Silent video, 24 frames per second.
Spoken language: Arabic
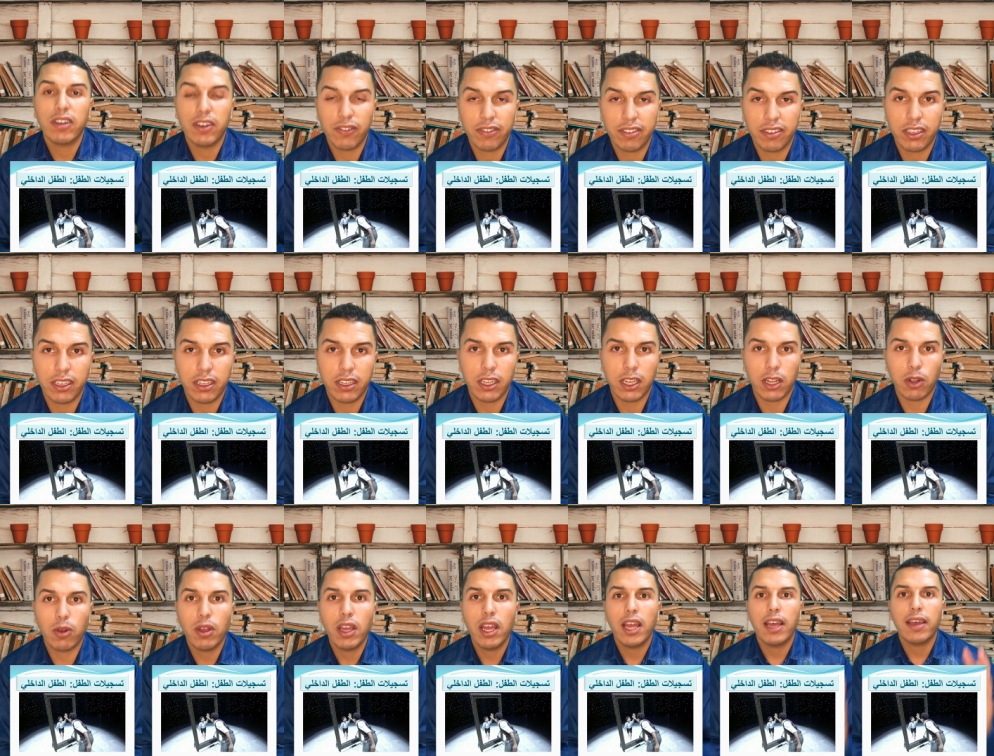في النفسيه
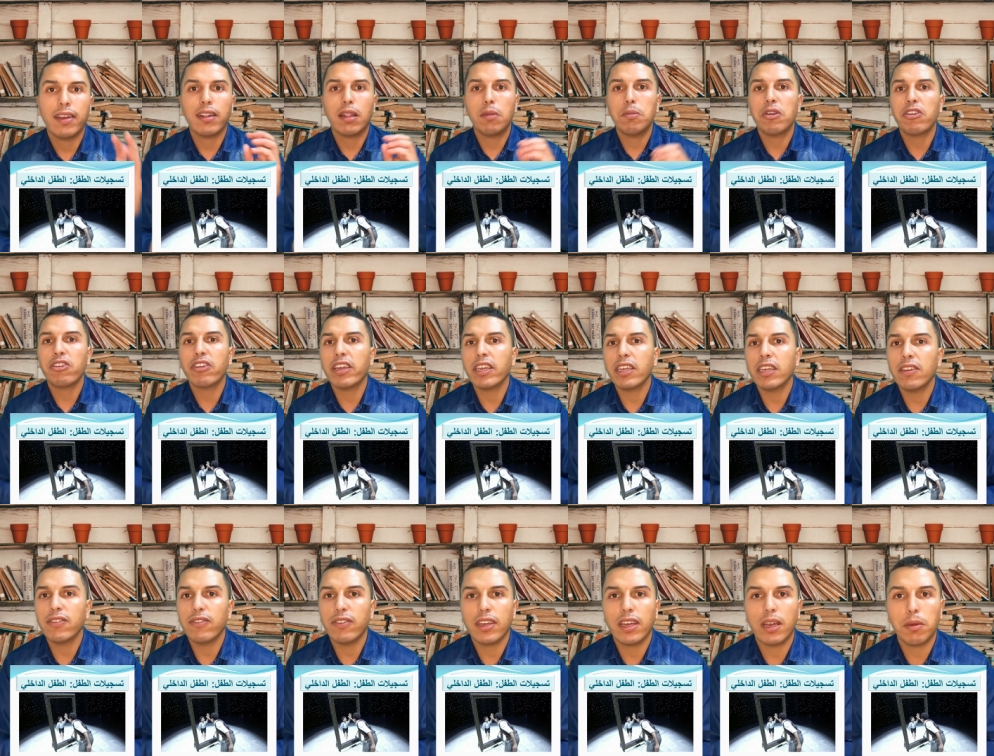ديالو هاد
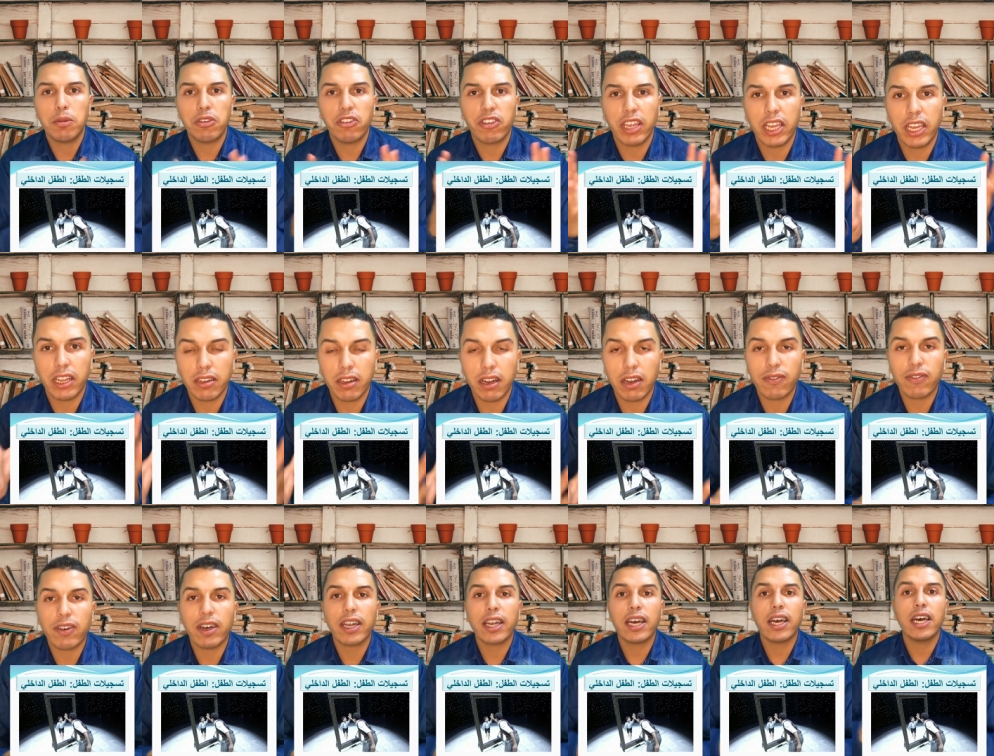المشاعر فيها مشاعر
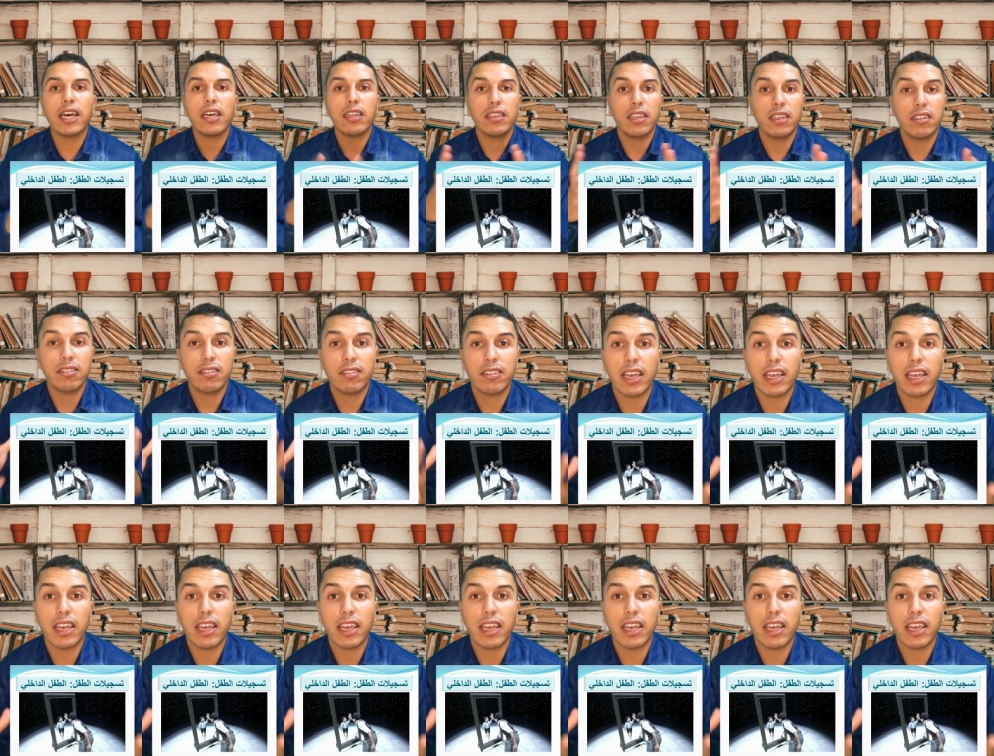ديال الفرح ديال